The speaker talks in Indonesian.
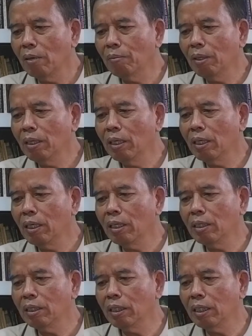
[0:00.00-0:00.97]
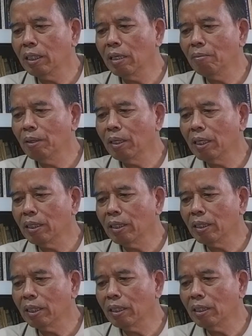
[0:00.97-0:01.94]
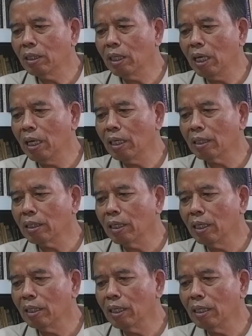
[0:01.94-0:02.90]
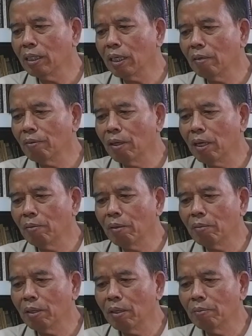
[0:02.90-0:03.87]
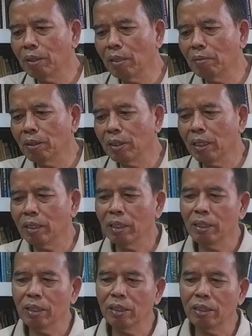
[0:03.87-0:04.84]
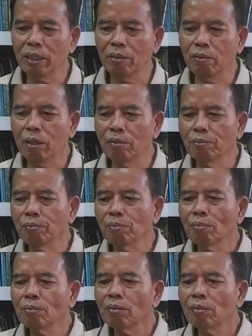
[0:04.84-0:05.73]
zamah jika berkaitan dengan harta dan kafalah apabila penjamin dikaitkan dengan jiwa